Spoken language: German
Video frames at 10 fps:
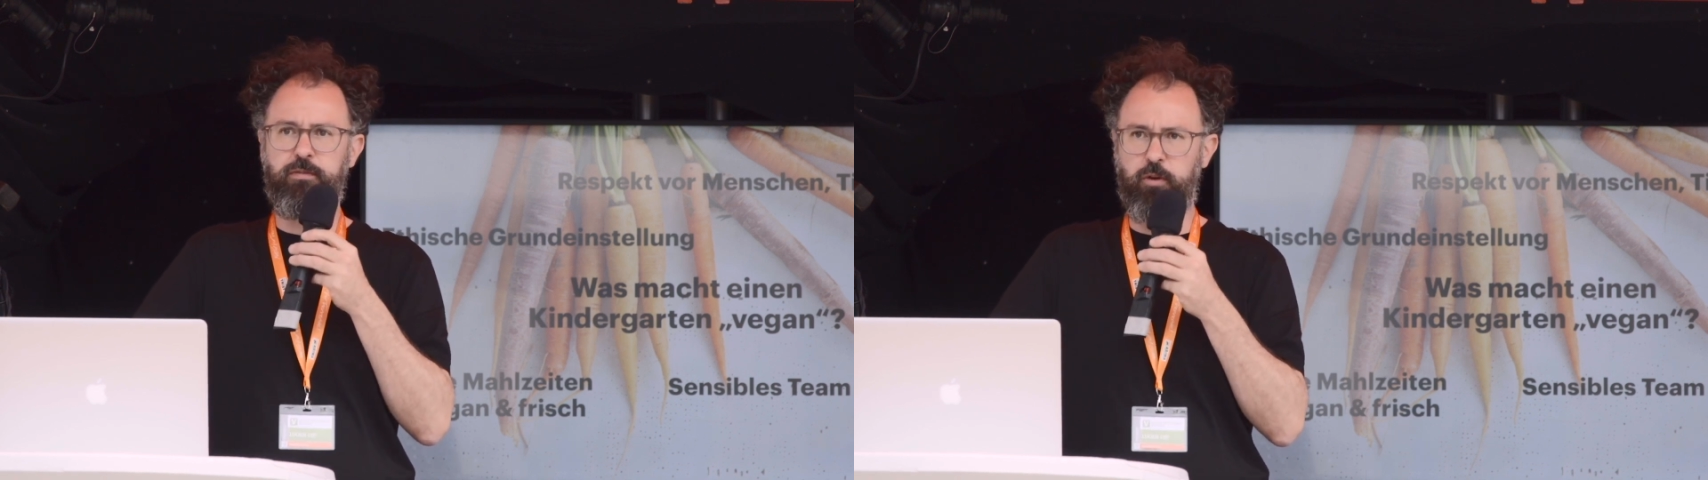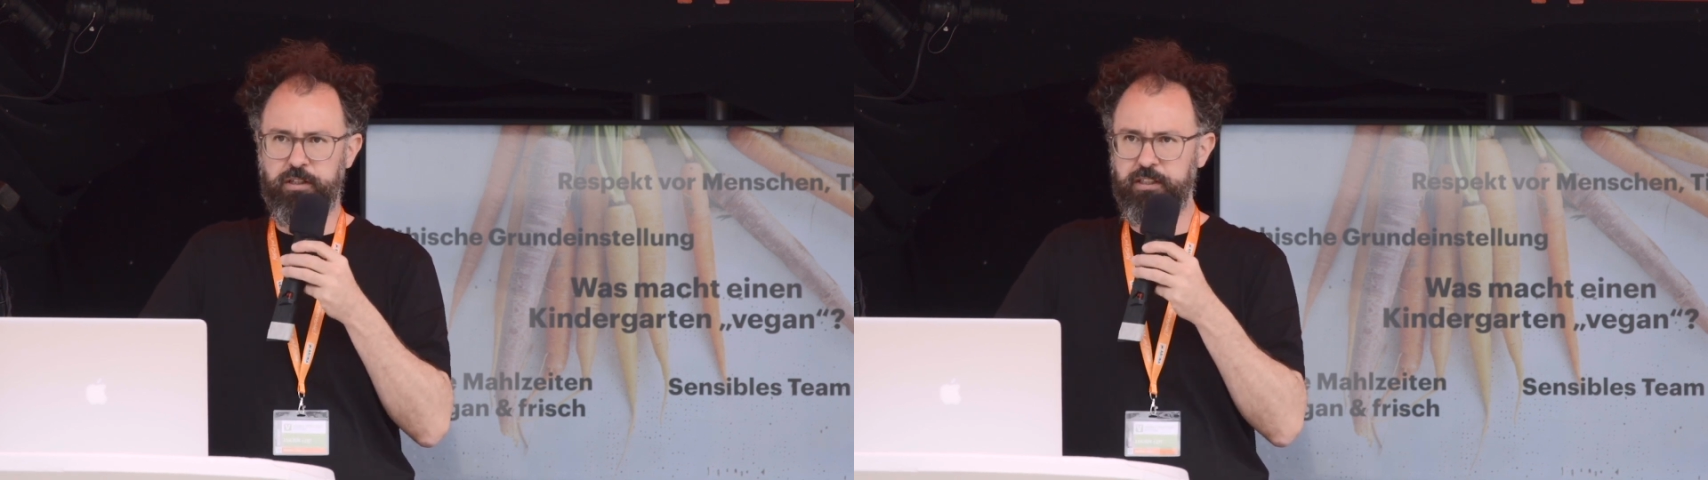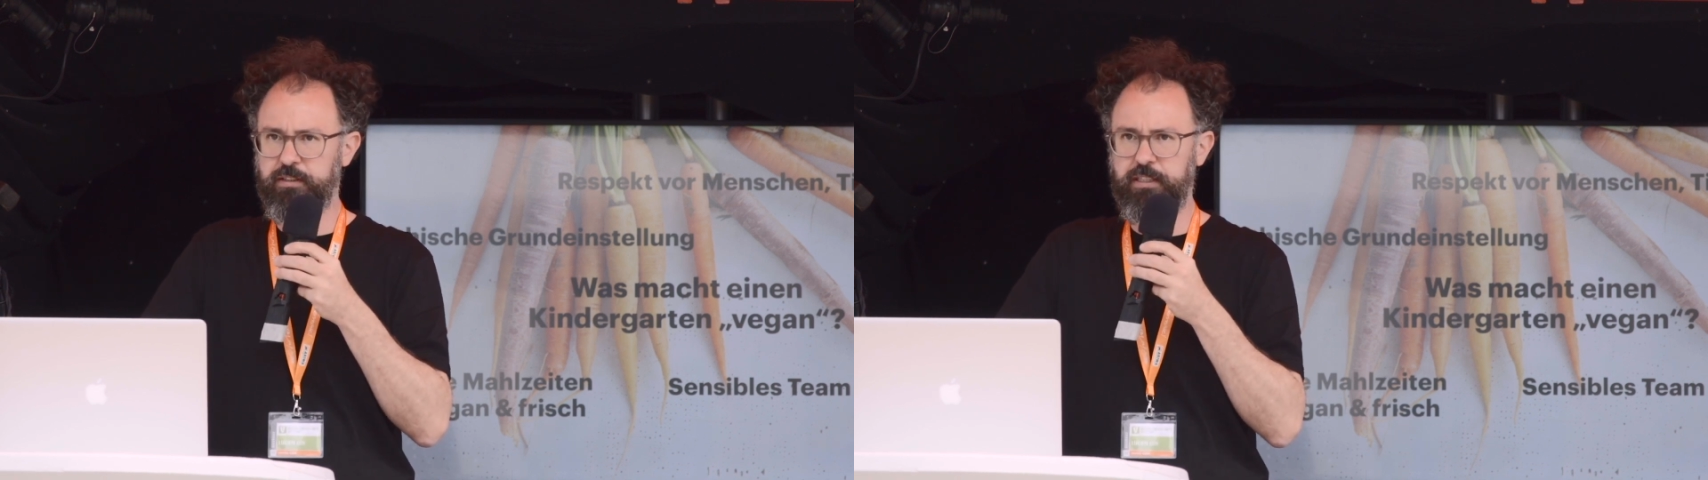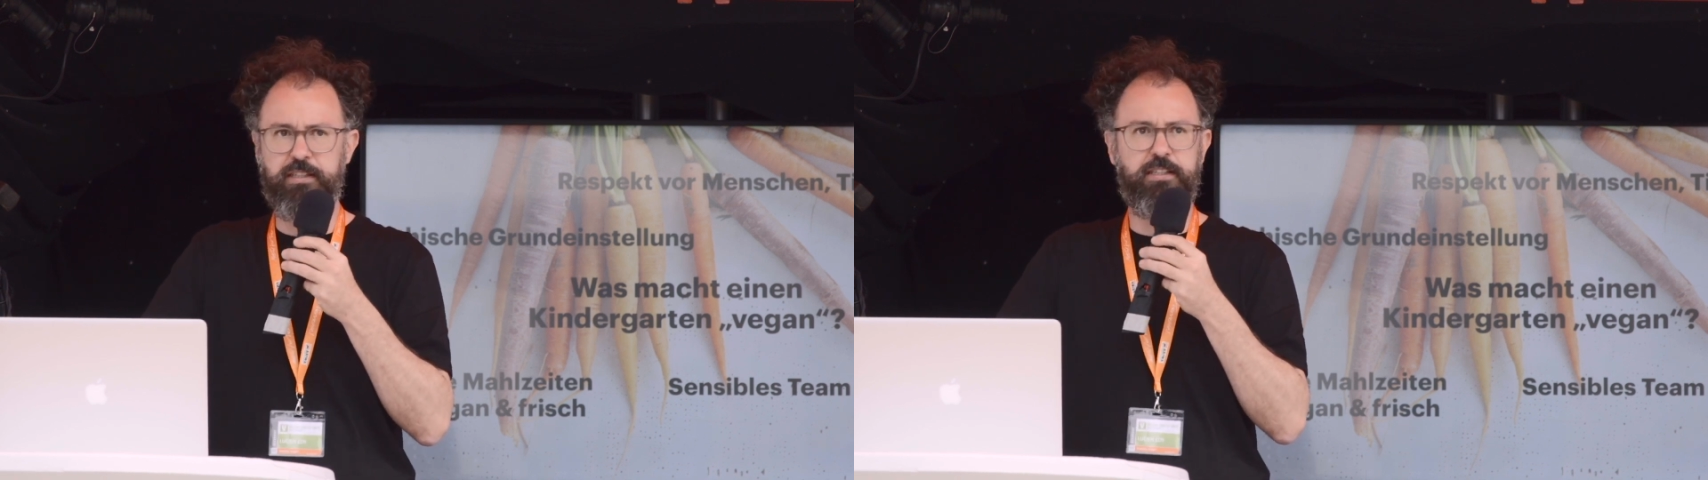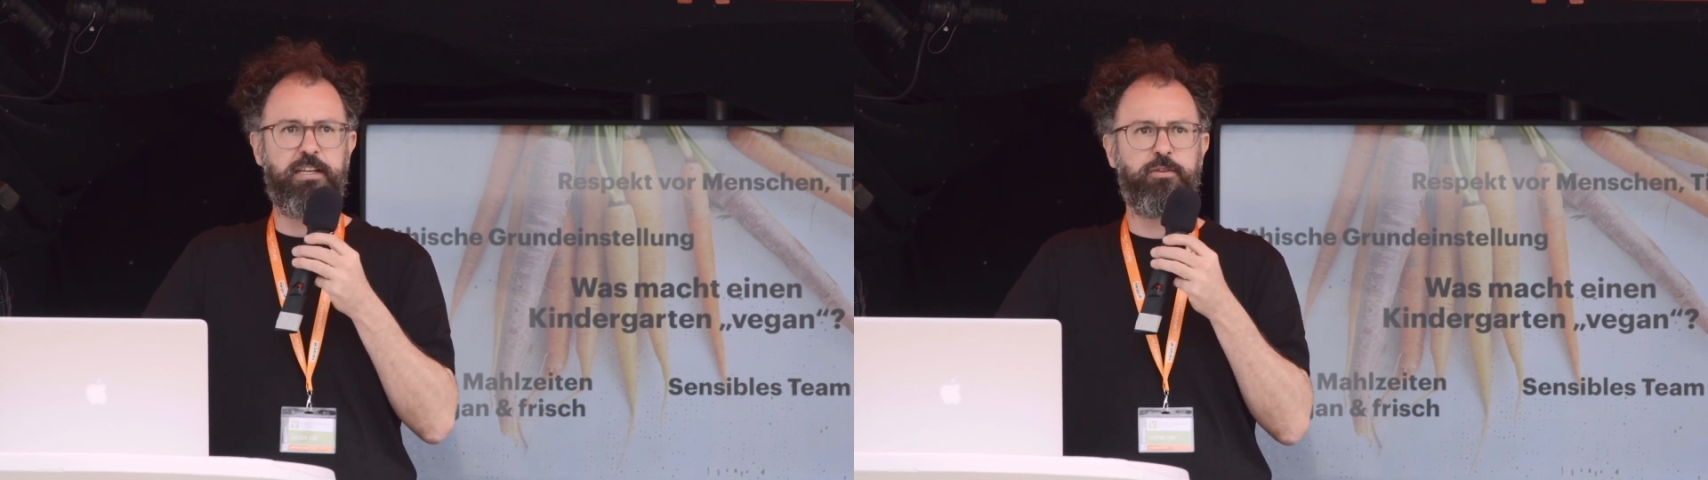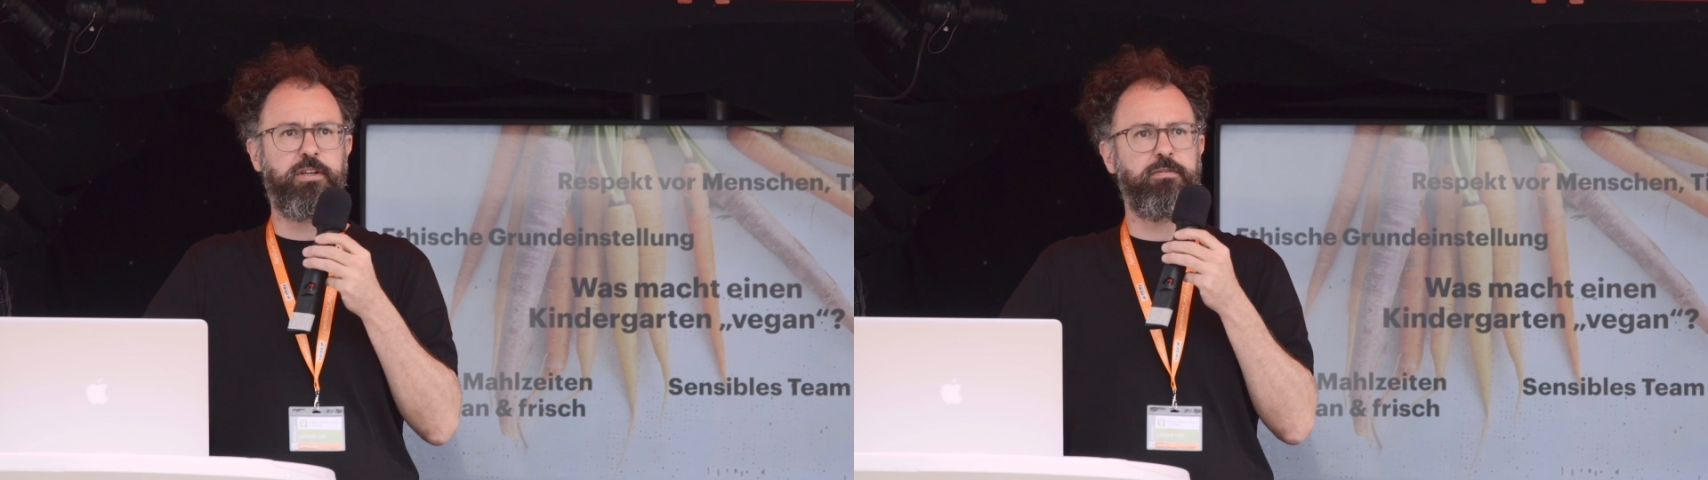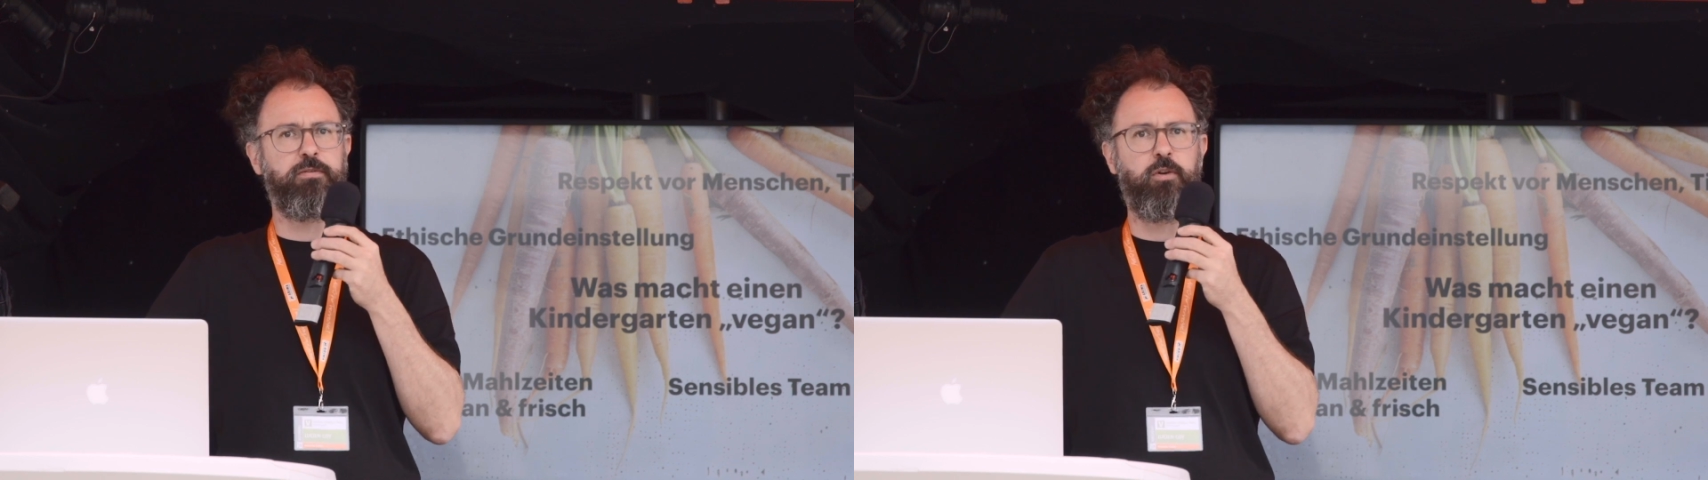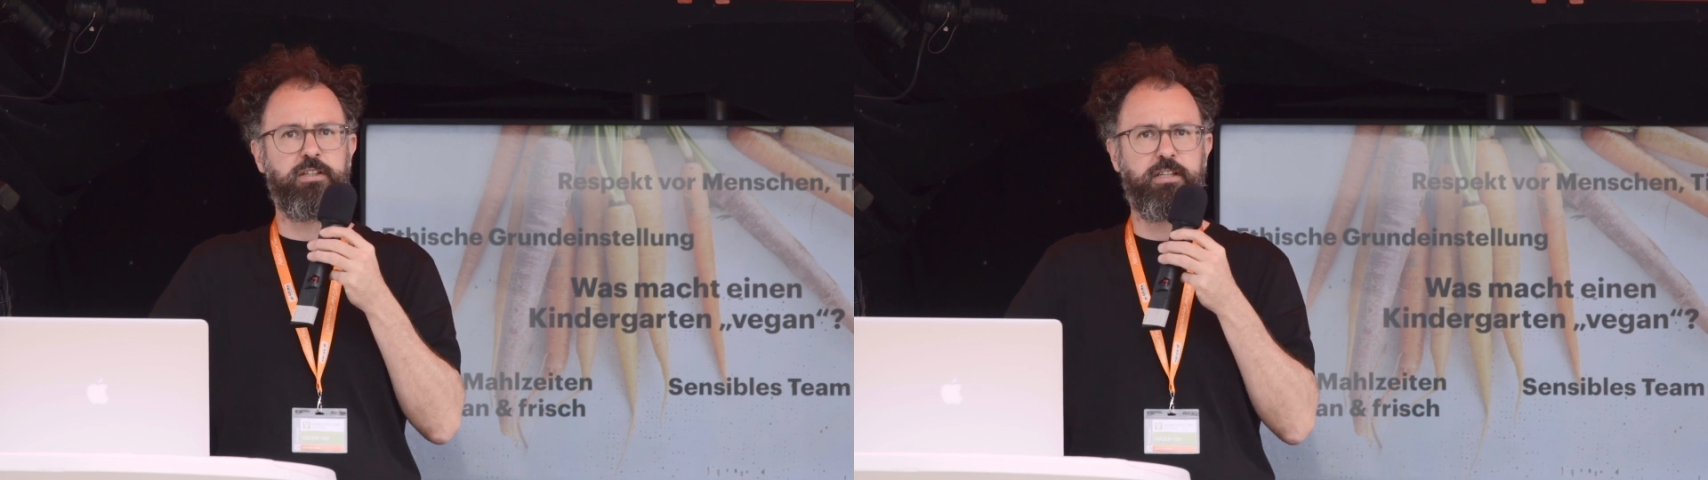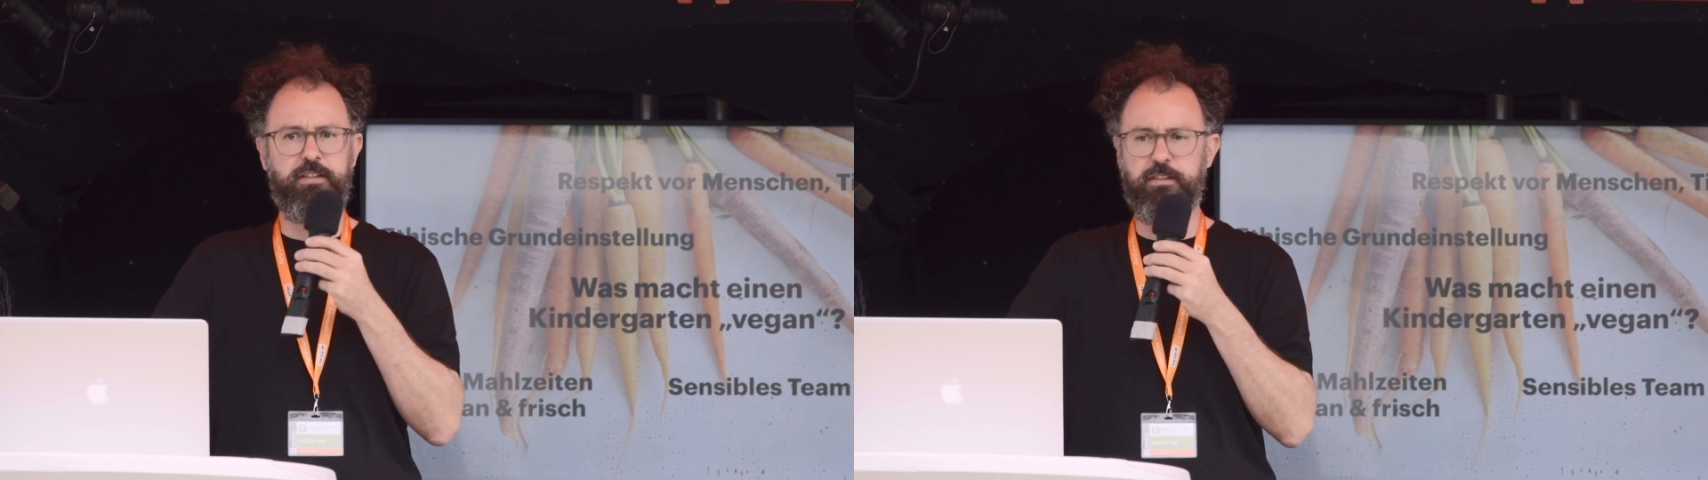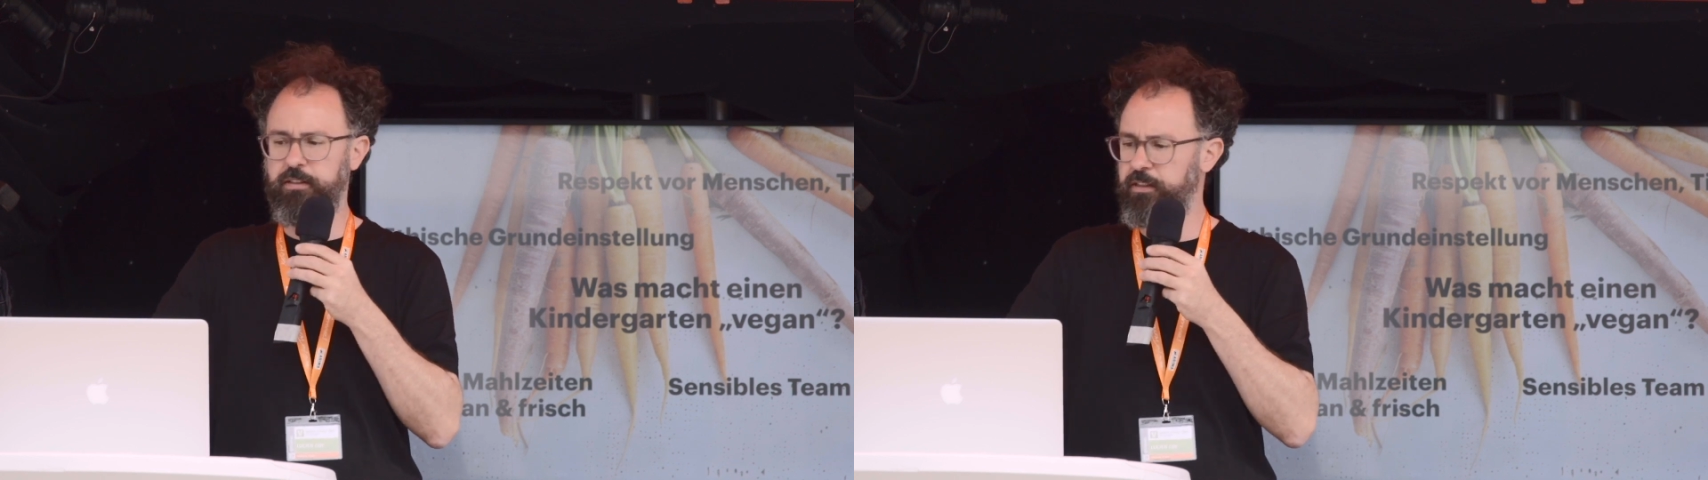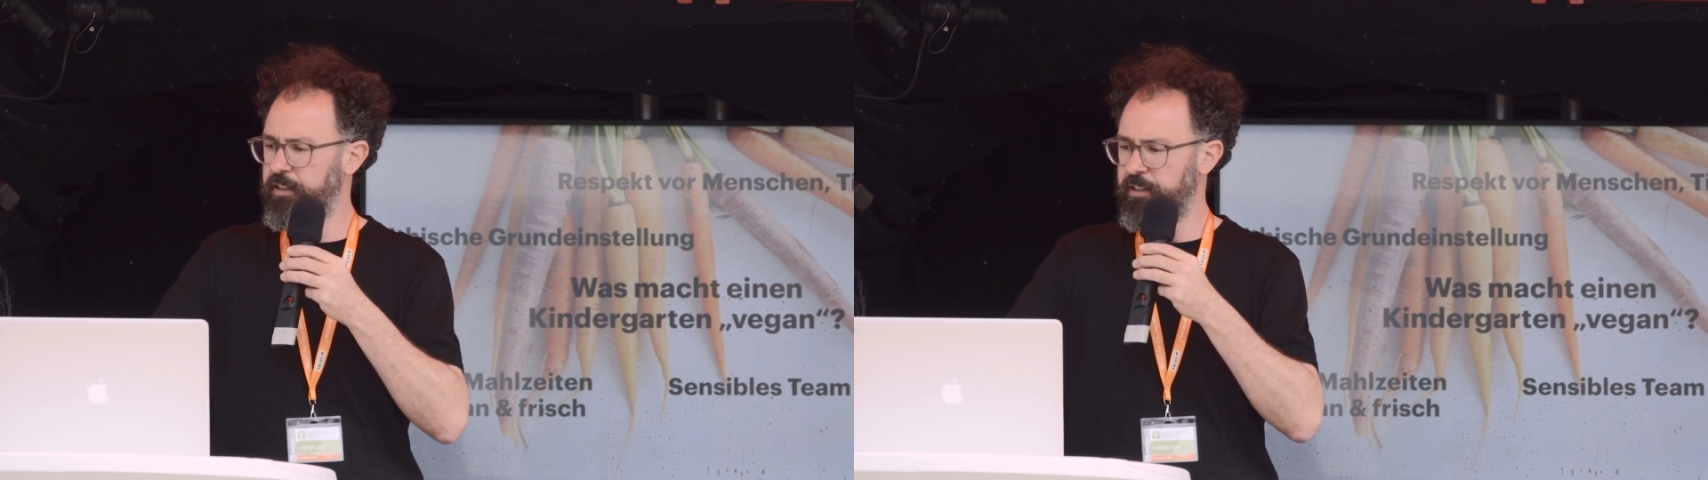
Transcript: Wir wollen nicht, kein Catering, wir wollen keine